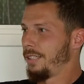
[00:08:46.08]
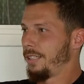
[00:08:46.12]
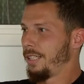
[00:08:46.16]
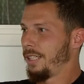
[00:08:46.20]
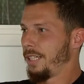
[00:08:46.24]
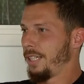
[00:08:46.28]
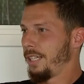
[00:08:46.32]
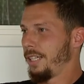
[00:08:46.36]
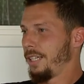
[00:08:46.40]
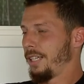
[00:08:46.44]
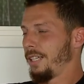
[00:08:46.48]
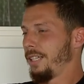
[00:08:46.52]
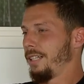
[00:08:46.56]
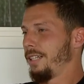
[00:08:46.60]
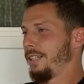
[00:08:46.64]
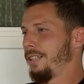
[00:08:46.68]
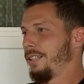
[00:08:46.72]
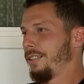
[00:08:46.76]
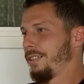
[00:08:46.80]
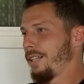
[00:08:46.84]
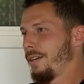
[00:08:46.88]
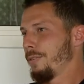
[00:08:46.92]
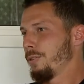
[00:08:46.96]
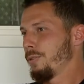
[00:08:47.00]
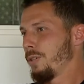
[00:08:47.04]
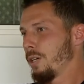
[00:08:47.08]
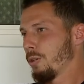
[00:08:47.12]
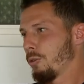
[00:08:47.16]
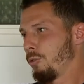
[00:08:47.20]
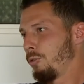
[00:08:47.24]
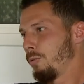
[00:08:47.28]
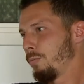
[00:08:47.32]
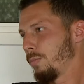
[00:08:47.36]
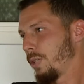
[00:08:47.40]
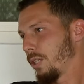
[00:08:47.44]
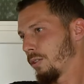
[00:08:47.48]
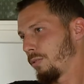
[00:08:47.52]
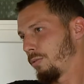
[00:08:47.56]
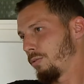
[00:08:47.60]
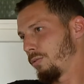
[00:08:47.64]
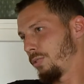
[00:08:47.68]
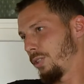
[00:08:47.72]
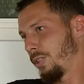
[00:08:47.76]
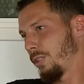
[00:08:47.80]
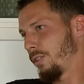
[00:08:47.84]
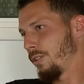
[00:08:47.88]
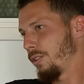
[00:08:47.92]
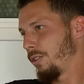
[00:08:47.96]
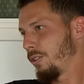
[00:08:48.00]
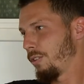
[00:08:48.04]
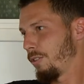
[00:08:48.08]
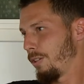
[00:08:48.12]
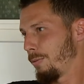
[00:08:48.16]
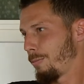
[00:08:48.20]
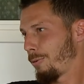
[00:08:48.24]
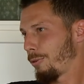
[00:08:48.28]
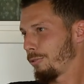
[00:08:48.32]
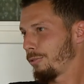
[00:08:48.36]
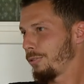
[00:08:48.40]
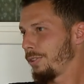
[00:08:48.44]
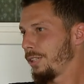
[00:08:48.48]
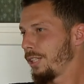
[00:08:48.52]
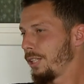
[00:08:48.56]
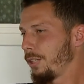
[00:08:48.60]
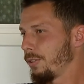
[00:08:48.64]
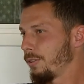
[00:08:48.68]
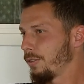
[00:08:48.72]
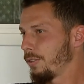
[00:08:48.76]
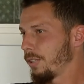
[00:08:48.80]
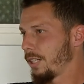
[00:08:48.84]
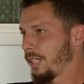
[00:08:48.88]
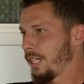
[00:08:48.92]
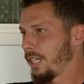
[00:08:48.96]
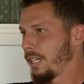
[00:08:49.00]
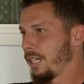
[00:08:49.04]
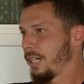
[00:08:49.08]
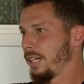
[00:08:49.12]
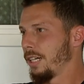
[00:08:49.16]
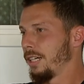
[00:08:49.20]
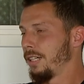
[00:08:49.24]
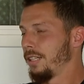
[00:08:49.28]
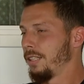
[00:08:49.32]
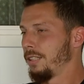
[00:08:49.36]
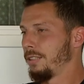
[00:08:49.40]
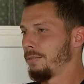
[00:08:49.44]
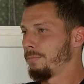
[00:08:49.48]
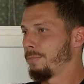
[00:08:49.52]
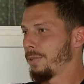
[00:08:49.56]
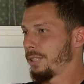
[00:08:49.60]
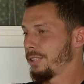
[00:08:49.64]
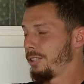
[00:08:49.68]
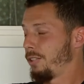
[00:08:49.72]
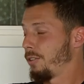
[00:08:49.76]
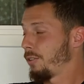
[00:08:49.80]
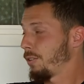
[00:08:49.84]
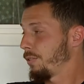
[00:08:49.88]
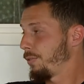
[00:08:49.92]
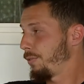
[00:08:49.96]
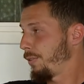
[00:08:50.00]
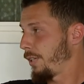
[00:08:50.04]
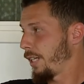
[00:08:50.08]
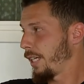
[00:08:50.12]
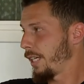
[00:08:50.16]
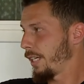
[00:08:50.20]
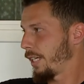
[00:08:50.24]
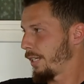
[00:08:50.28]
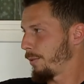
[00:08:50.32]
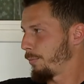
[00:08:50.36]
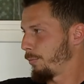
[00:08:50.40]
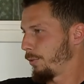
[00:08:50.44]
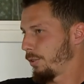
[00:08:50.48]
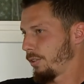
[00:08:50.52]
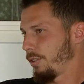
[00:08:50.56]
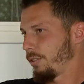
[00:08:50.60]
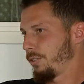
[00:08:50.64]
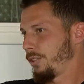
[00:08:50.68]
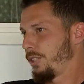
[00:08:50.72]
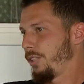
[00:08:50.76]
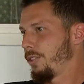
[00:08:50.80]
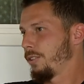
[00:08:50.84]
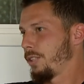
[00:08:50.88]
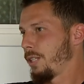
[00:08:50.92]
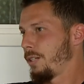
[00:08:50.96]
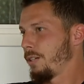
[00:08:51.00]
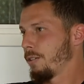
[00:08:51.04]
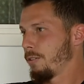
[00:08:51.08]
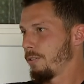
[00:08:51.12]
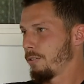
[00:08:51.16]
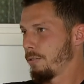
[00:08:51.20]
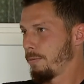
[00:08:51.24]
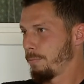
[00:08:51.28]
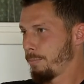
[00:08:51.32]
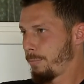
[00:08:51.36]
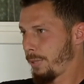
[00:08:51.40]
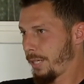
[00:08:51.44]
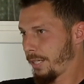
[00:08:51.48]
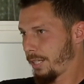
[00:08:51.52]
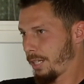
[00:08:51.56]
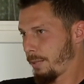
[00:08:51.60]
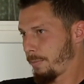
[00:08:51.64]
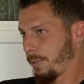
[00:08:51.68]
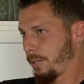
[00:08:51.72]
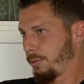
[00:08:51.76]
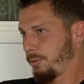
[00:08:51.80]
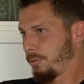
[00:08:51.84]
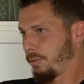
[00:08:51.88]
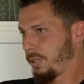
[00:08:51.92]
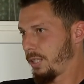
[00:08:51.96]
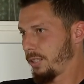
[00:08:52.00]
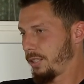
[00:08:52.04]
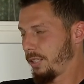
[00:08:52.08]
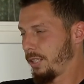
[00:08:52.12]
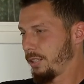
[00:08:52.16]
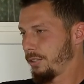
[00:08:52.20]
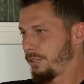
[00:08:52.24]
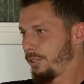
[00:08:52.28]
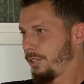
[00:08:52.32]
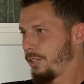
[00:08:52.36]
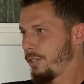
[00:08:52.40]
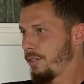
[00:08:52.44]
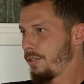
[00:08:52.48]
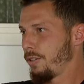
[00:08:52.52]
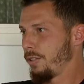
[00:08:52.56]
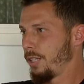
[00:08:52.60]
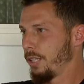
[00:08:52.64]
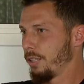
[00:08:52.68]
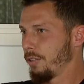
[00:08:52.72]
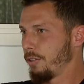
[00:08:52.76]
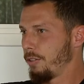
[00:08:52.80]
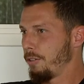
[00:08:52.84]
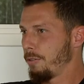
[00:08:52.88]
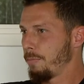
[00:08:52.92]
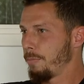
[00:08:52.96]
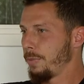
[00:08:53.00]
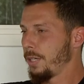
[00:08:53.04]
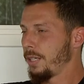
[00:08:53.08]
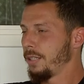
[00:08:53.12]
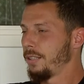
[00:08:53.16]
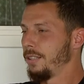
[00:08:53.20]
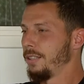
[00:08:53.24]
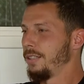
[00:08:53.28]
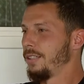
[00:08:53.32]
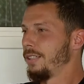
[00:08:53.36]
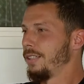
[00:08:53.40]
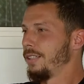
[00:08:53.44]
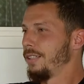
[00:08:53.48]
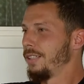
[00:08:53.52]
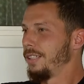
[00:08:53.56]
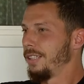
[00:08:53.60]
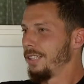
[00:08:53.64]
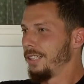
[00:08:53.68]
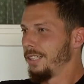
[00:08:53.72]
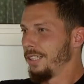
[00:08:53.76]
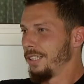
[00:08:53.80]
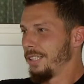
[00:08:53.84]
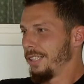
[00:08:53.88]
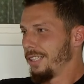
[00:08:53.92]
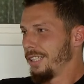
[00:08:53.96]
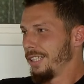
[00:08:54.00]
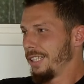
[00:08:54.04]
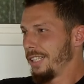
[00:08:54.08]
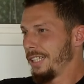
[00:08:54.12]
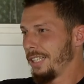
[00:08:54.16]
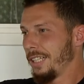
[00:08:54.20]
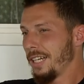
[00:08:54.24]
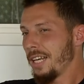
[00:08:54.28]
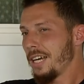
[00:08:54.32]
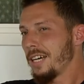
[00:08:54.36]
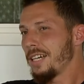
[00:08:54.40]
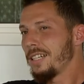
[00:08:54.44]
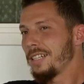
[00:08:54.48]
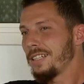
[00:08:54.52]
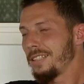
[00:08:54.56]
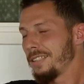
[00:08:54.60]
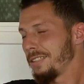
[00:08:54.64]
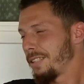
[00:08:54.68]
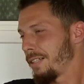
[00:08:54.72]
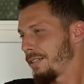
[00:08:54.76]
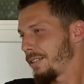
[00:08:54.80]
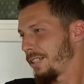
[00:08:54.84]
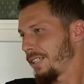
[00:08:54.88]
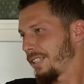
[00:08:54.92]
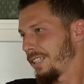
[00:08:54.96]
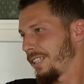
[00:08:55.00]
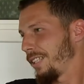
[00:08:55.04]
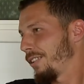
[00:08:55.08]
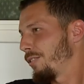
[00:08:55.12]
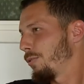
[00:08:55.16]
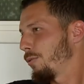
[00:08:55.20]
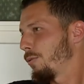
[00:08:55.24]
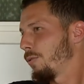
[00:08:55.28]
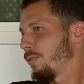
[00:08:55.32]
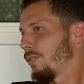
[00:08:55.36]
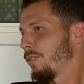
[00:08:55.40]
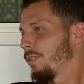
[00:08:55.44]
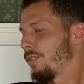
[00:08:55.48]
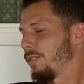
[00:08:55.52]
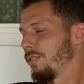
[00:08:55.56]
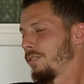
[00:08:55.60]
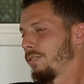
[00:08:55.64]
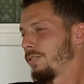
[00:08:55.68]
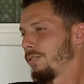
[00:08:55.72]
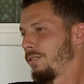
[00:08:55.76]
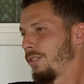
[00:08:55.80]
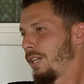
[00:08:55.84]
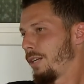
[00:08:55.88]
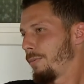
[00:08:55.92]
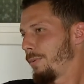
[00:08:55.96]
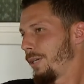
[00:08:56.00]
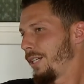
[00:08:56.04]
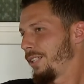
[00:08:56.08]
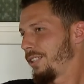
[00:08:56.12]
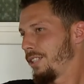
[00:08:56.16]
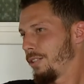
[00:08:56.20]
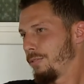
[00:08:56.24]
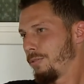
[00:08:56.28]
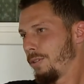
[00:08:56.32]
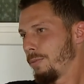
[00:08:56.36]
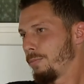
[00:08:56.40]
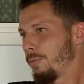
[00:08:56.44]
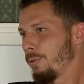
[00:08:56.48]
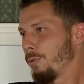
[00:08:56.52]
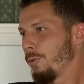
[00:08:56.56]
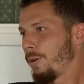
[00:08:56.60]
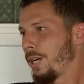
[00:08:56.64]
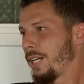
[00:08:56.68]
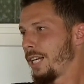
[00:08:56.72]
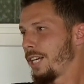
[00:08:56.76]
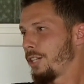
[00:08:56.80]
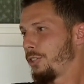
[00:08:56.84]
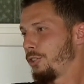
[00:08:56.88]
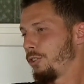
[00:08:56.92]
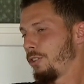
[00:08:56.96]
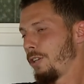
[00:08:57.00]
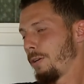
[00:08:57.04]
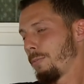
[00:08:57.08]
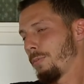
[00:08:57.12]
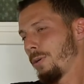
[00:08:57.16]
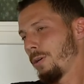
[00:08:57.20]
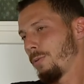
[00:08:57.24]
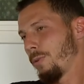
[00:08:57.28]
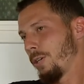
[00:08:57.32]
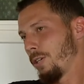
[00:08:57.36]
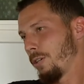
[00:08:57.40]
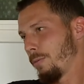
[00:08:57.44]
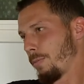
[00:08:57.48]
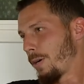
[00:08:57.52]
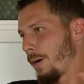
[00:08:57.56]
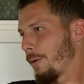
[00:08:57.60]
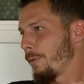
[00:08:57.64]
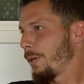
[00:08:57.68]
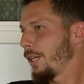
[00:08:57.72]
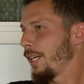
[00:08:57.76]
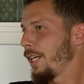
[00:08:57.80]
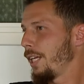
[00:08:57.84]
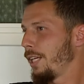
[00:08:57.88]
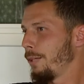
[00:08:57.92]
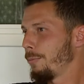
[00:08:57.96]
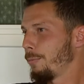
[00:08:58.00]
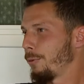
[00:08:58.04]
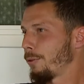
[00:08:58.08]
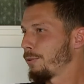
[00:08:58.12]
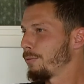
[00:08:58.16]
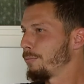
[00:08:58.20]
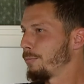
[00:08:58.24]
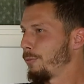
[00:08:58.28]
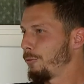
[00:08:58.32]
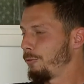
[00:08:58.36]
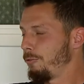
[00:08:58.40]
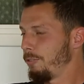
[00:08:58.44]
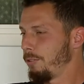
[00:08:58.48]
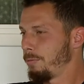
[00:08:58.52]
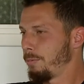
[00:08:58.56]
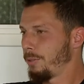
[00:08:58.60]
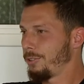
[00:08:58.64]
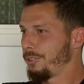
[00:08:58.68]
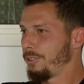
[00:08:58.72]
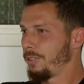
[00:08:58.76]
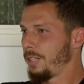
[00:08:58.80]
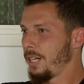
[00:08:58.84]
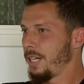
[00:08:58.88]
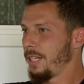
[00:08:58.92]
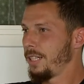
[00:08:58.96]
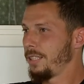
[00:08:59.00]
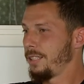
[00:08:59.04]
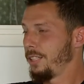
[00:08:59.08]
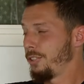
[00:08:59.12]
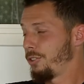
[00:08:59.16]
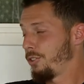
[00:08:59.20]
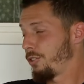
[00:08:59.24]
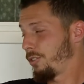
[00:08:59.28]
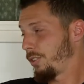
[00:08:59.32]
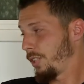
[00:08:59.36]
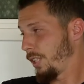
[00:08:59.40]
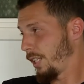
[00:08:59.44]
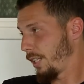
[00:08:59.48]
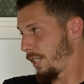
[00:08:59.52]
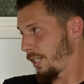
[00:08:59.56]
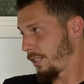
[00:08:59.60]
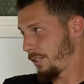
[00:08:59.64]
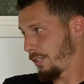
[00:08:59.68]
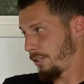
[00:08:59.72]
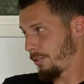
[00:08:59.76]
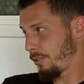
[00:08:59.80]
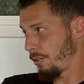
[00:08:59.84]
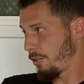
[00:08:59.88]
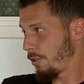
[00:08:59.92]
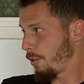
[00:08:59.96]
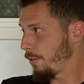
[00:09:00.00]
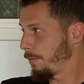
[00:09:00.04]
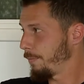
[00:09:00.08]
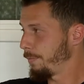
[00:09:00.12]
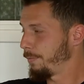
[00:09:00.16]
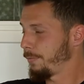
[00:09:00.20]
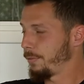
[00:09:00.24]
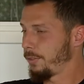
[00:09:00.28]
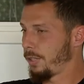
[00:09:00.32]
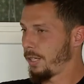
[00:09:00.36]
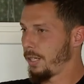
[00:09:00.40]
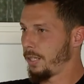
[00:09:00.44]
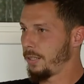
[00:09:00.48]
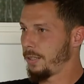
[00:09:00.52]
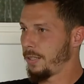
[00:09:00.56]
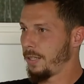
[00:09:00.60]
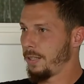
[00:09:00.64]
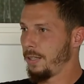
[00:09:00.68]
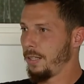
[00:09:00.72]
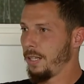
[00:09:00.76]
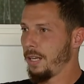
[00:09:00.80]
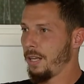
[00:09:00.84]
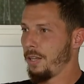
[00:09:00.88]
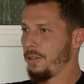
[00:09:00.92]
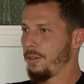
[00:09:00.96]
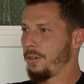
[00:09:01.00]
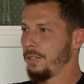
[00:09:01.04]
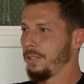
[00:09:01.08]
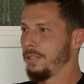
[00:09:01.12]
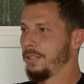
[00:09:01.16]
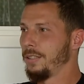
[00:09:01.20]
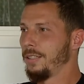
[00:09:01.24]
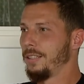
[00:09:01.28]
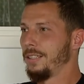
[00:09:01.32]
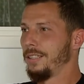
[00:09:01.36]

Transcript: Eh, había una columna con un psicólogo deportivo que era Marcelo Rofé, que es muy conocido, trabajó con Peckerman, estuvo en la selección en Colombia. Y nada, la verdad que estuvo, la experiencia fue muy buena. Yo después, bueno, me abrí por motivos personales, ellos siguen haciéndolo hasta el día de hoy.